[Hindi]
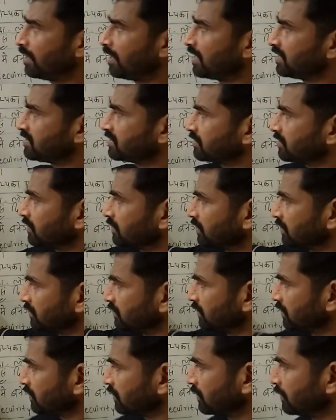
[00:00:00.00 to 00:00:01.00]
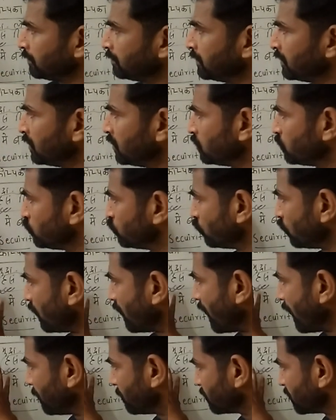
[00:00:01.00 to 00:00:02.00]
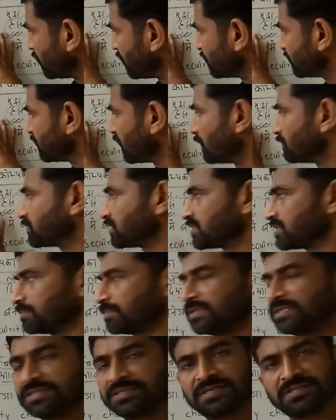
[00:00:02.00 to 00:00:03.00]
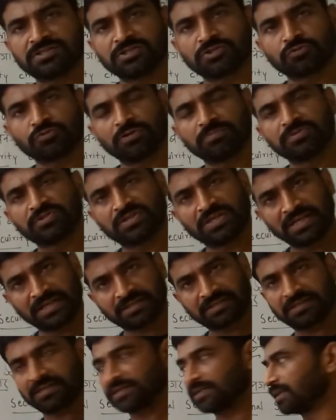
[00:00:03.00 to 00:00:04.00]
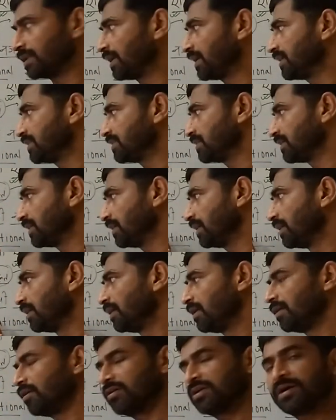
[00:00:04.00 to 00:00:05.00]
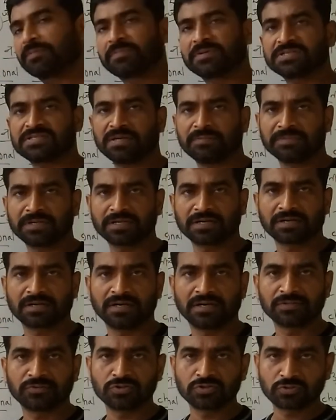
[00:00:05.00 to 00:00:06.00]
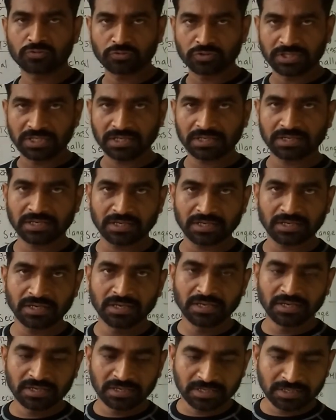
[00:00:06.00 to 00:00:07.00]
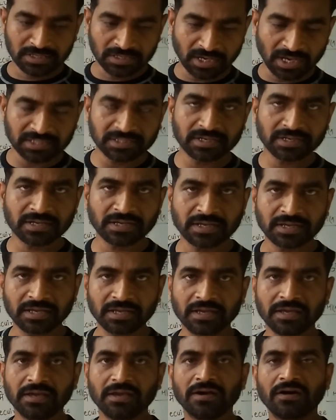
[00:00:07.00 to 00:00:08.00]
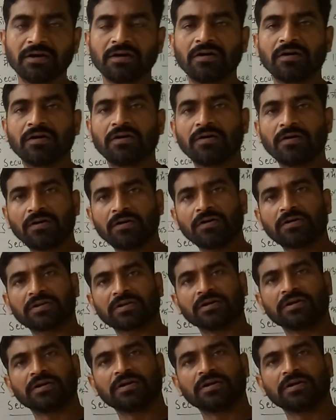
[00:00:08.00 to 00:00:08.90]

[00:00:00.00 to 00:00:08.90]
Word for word: आज का घटनाक्रम जो आपके एग्जाम से संबंधित था जिसको हम सेलेक्ट करके लाए थे और आपके सामने रखा तो इसको देखें याद रखें और